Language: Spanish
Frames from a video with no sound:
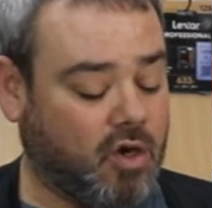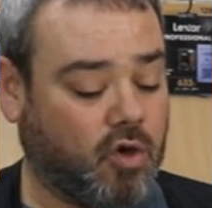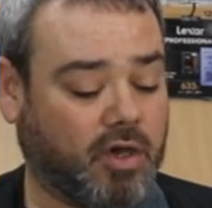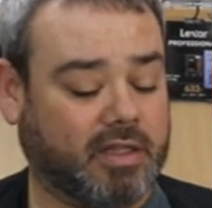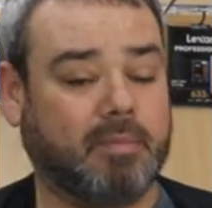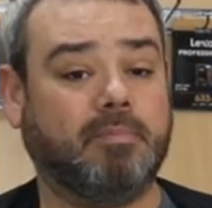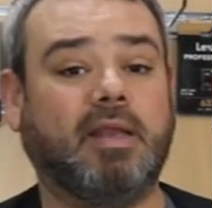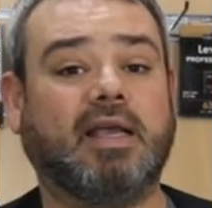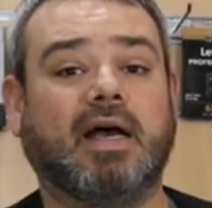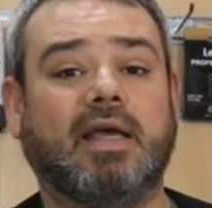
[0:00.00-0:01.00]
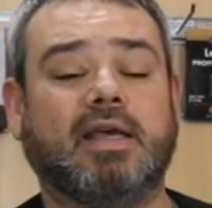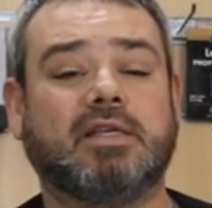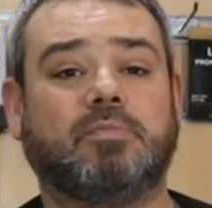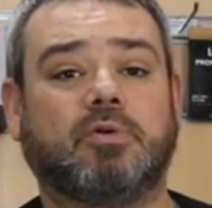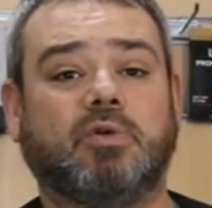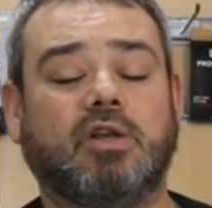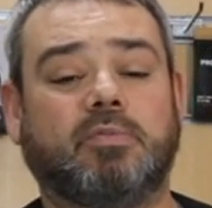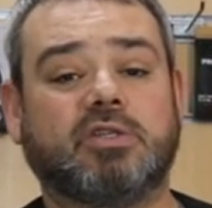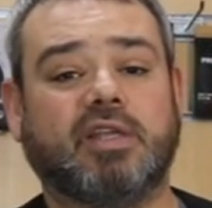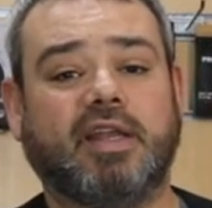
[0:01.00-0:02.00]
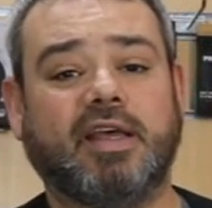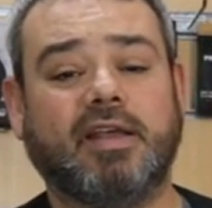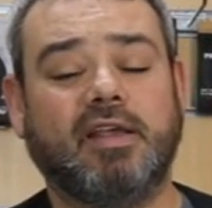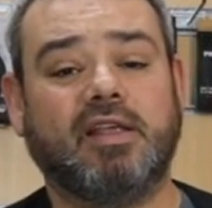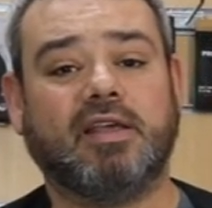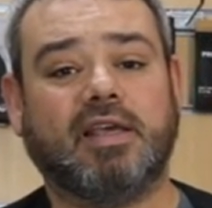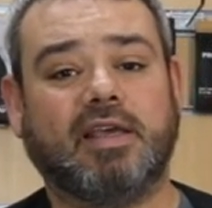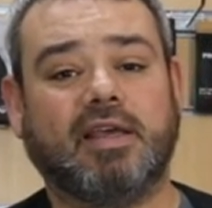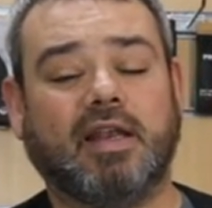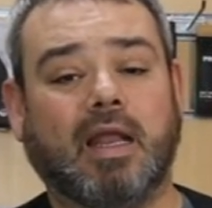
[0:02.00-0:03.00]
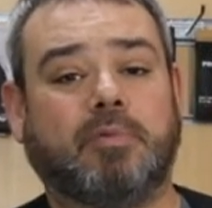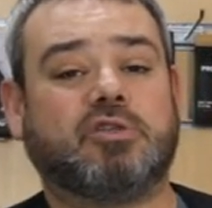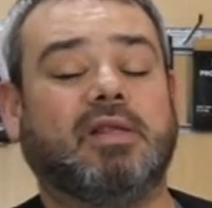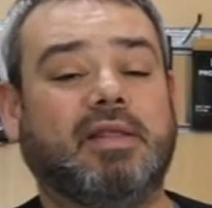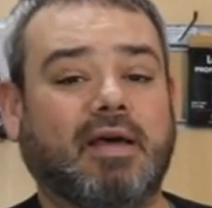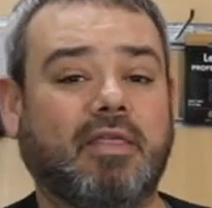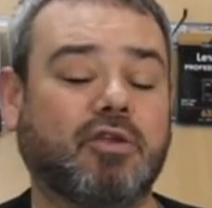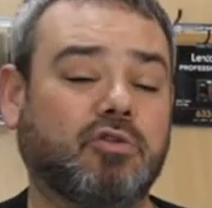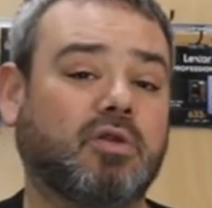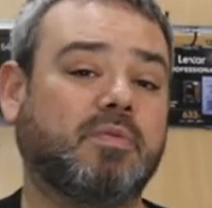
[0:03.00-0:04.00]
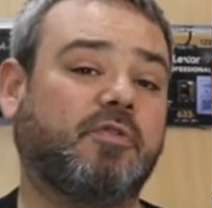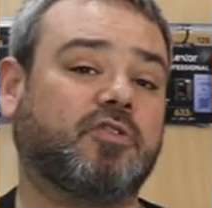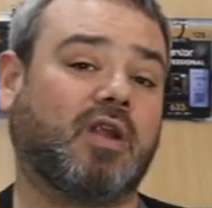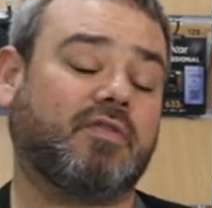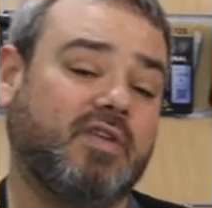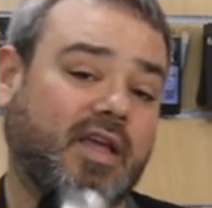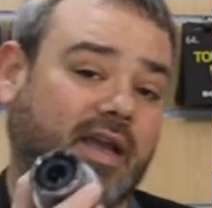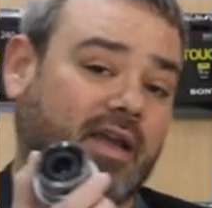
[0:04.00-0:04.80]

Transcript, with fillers: lo que te implica es, pues bueno, pues tener eh, la posibilidad de hacer otro tipo de fotografías